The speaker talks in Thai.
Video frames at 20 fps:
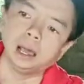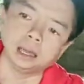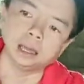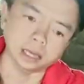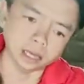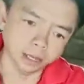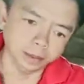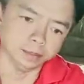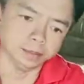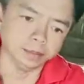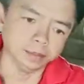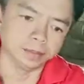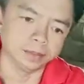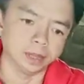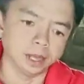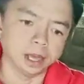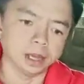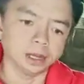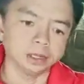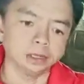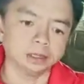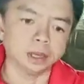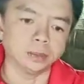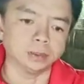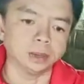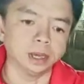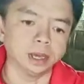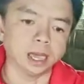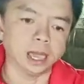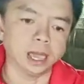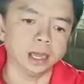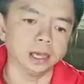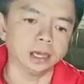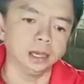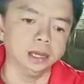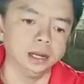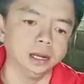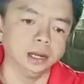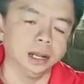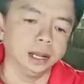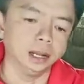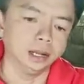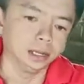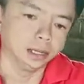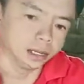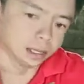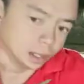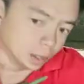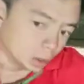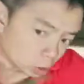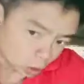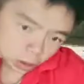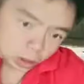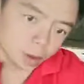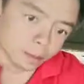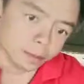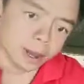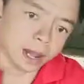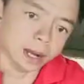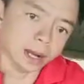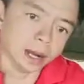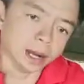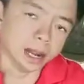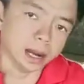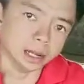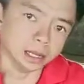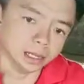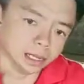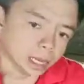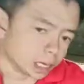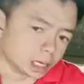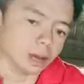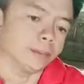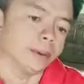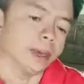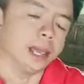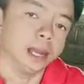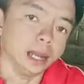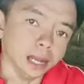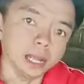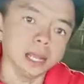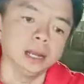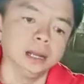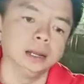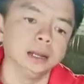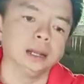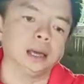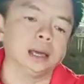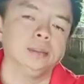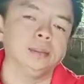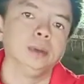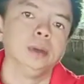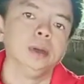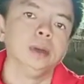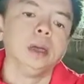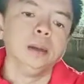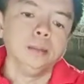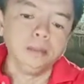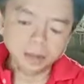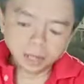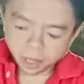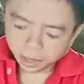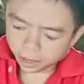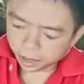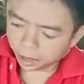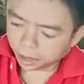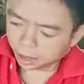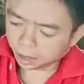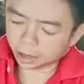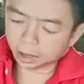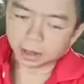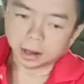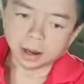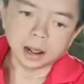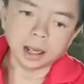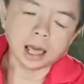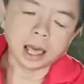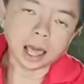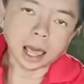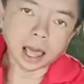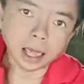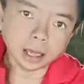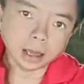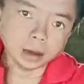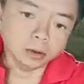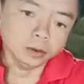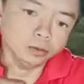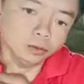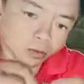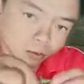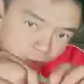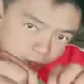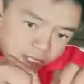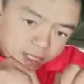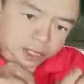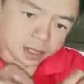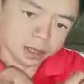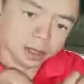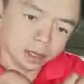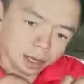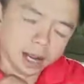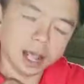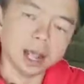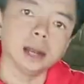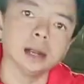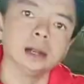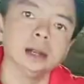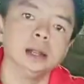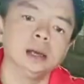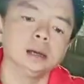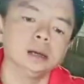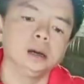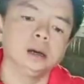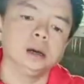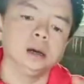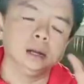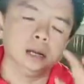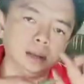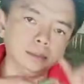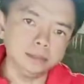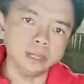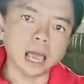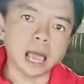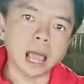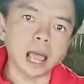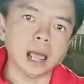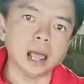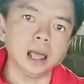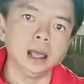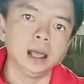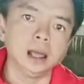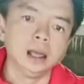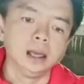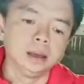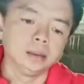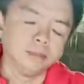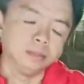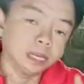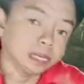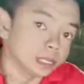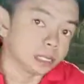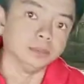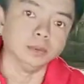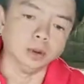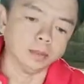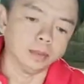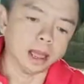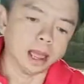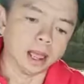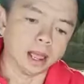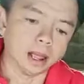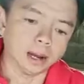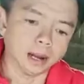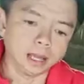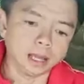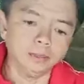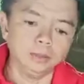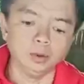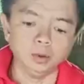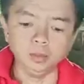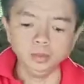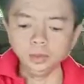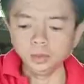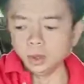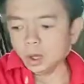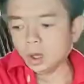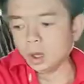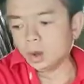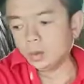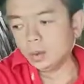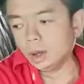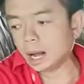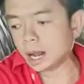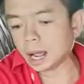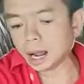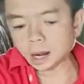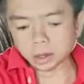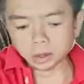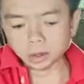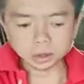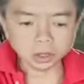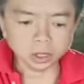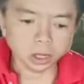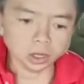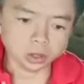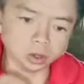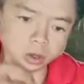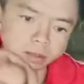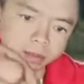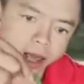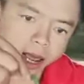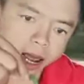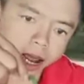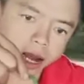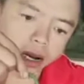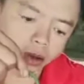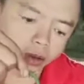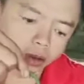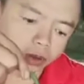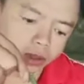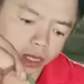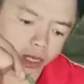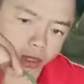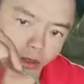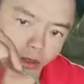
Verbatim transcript: คิมนะจับแข็งๆอย่างนี้เลยนะ กดเข้าไปให้แน่นๆเลยยัดเข้าไปให้นิ่งเลยนะครับ เพื่อที่ให้เขาฟิตแน่น แล้วก็น้ำยาไม่ซึมออกมานะครับผมเวลาเราเจาะต้นไม้เราจะ